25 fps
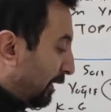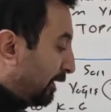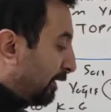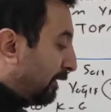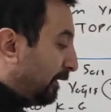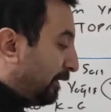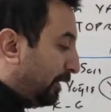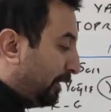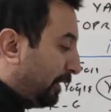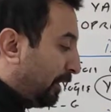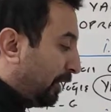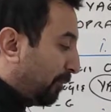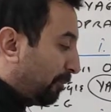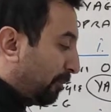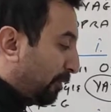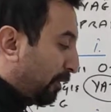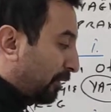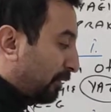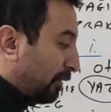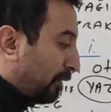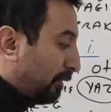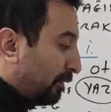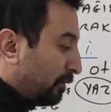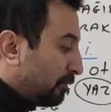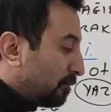İğne
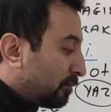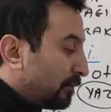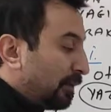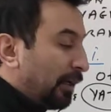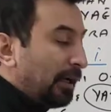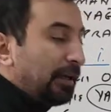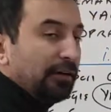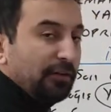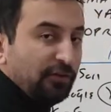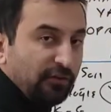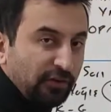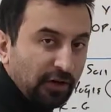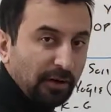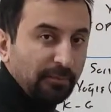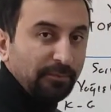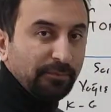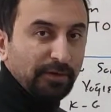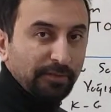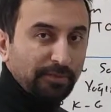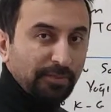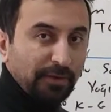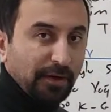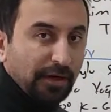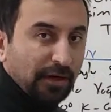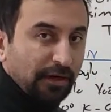yapraklı yani çam
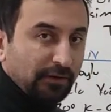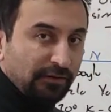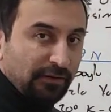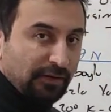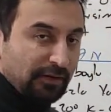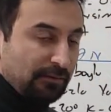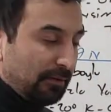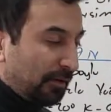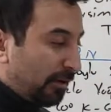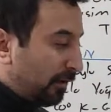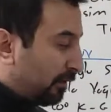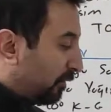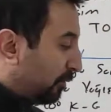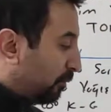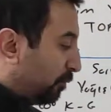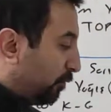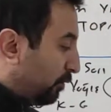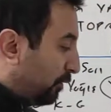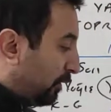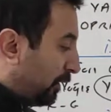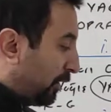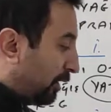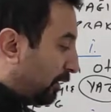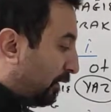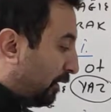tipi ağaçlar vardır.
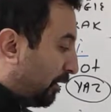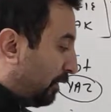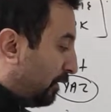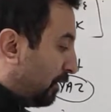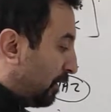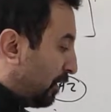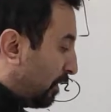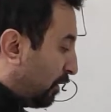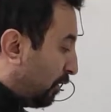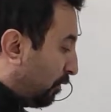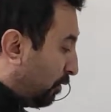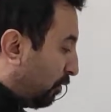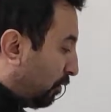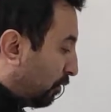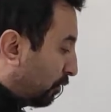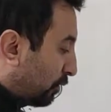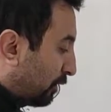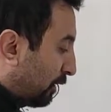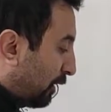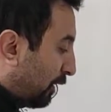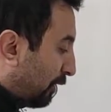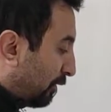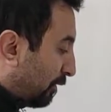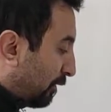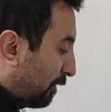Bunlara da
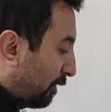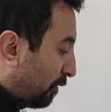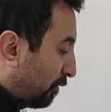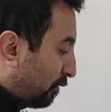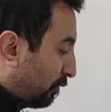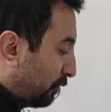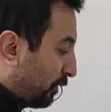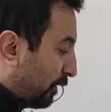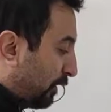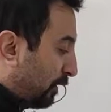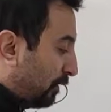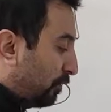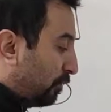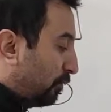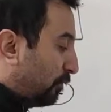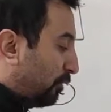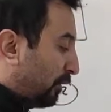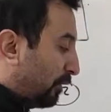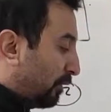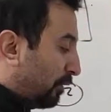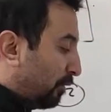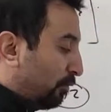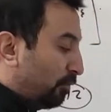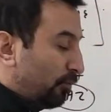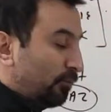Orta Asya'nın kuzeyinde
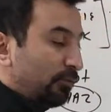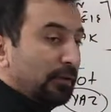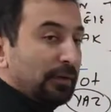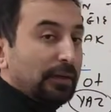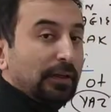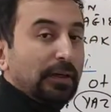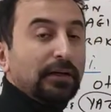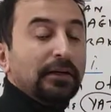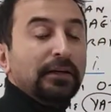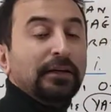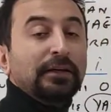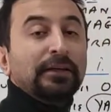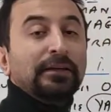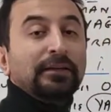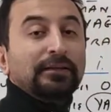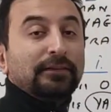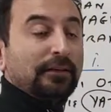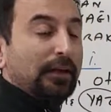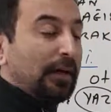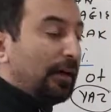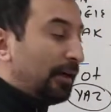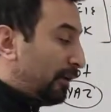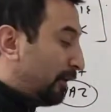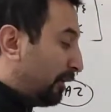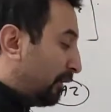özellikle Rusya'da
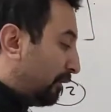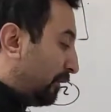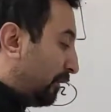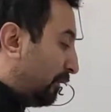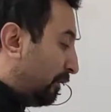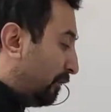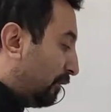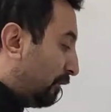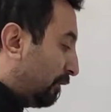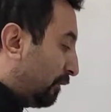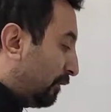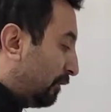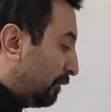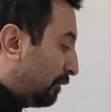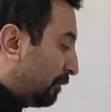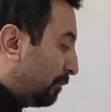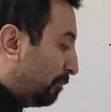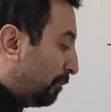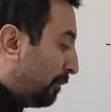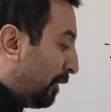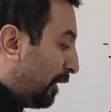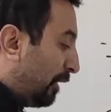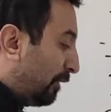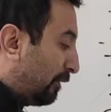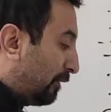tayga denir.
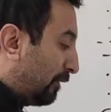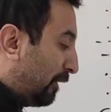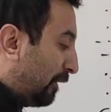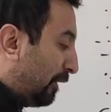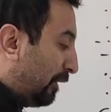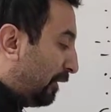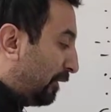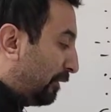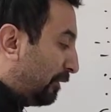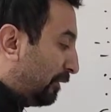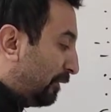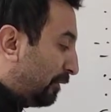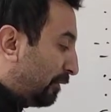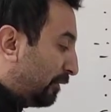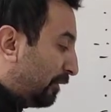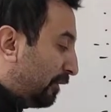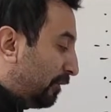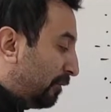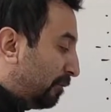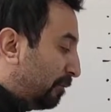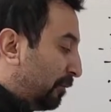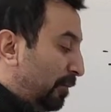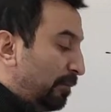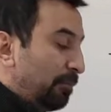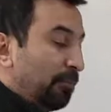Bazı yerlerde ise
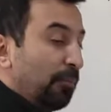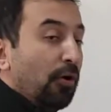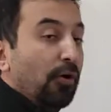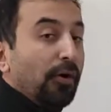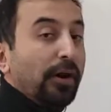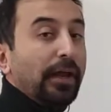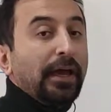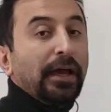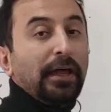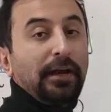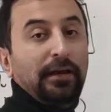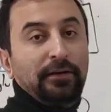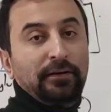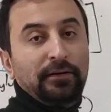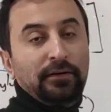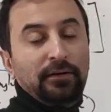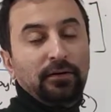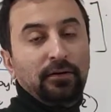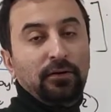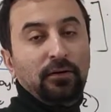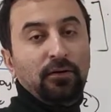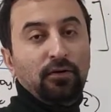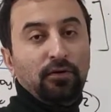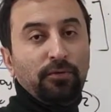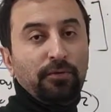ismi boreal
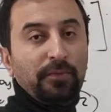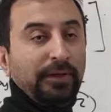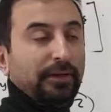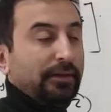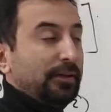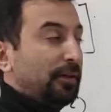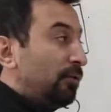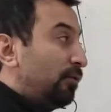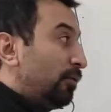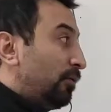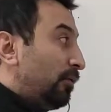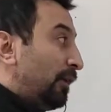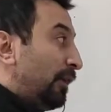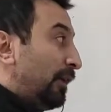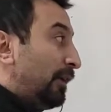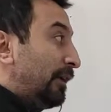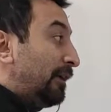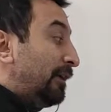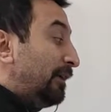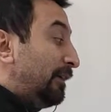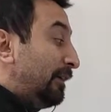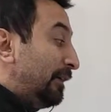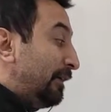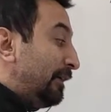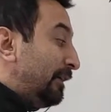ormanları olarak
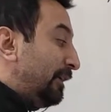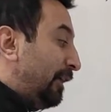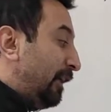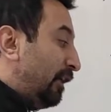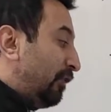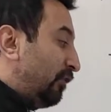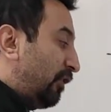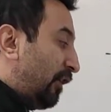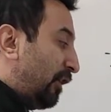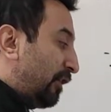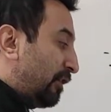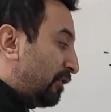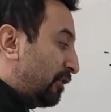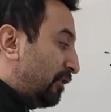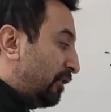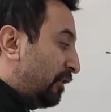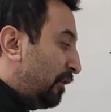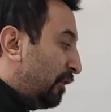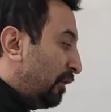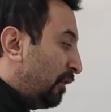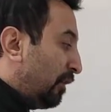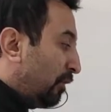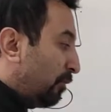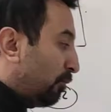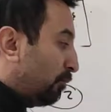geçer.
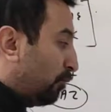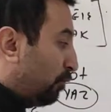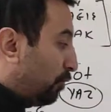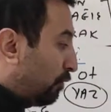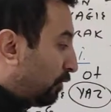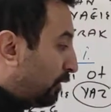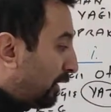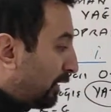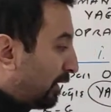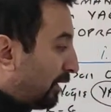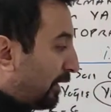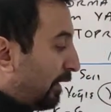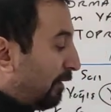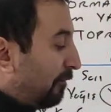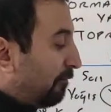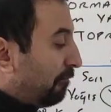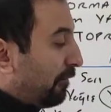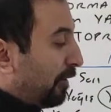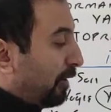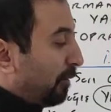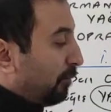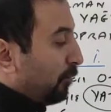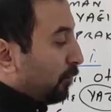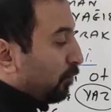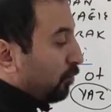Buradaki en
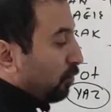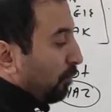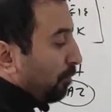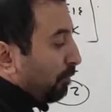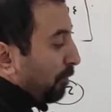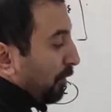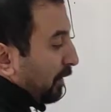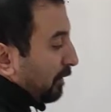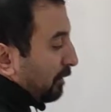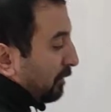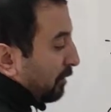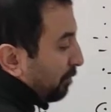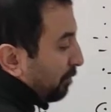verimli toprak